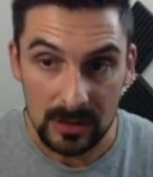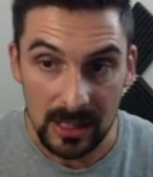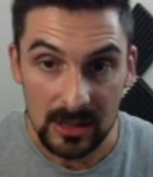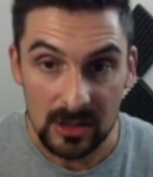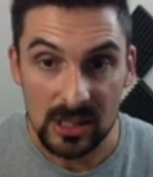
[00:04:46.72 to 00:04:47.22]

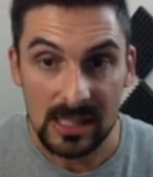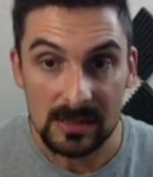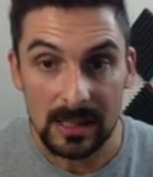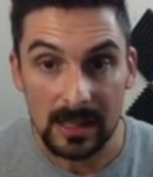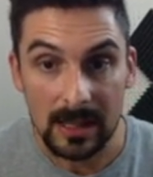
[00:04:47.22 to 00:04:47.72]
là,
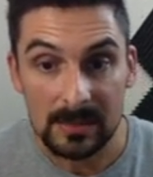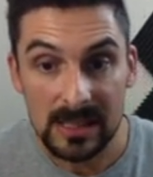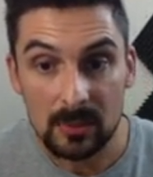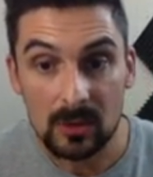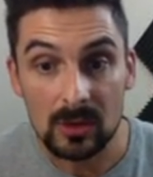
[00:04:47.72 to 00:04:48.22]
j'explique un petit
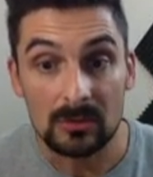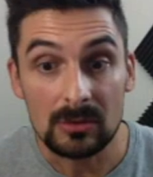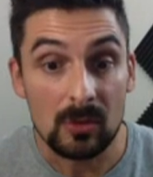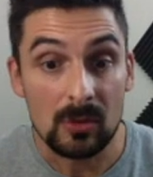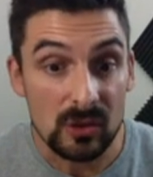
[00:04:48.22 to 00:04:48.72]
peu
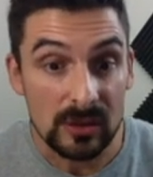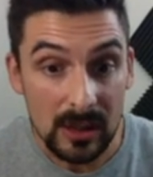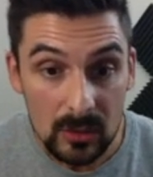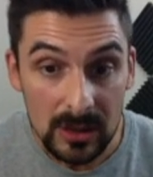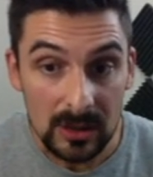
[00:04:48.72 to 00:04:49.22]
comment se
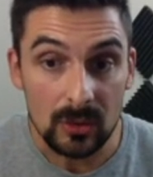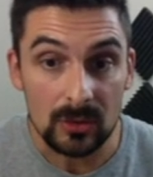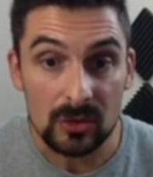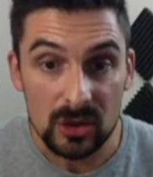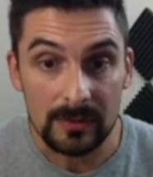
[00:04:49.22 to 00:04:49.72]
déroule un cours de
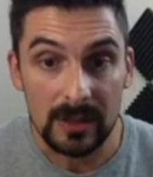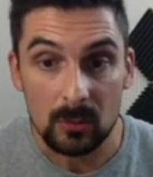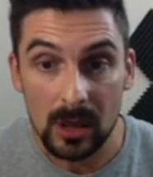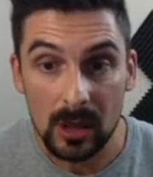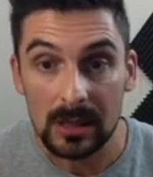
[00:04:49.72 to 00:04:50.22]
chant avec
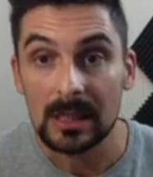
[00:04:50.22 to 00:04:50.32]
moi.